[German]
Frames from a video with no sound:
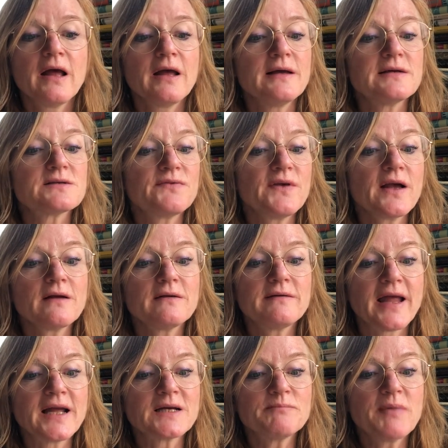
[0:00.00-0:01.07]
Es wäre
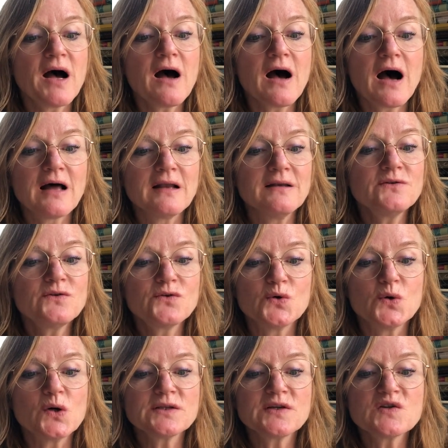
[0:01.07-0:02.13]
denkbar, alle
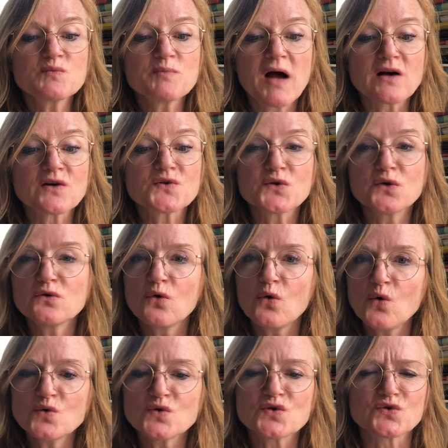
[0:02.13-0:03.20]
Tore des Parks
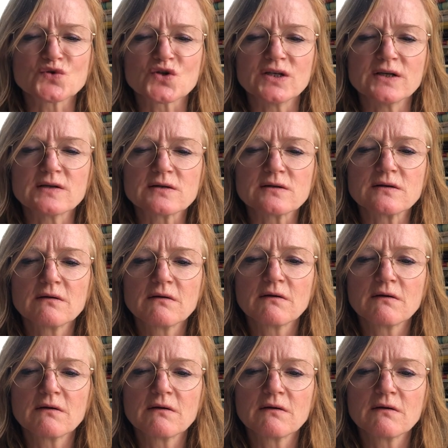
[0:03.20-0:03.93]
synchron zu schließen.